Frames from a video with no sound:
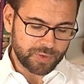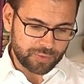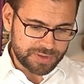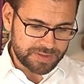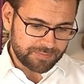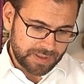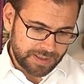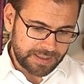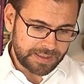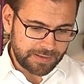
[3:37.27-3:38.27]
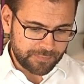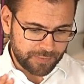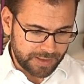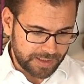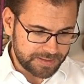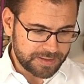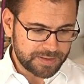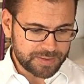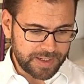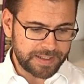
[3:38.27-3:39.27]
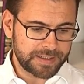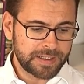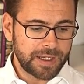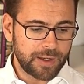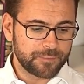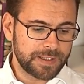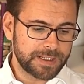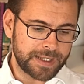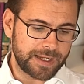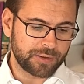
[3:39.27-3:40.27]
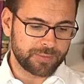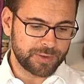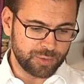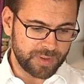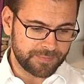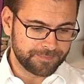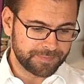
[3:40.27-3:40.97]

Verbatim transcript: Kurz, der Ring ging von Hand zu Hand auf viele Nachkommen über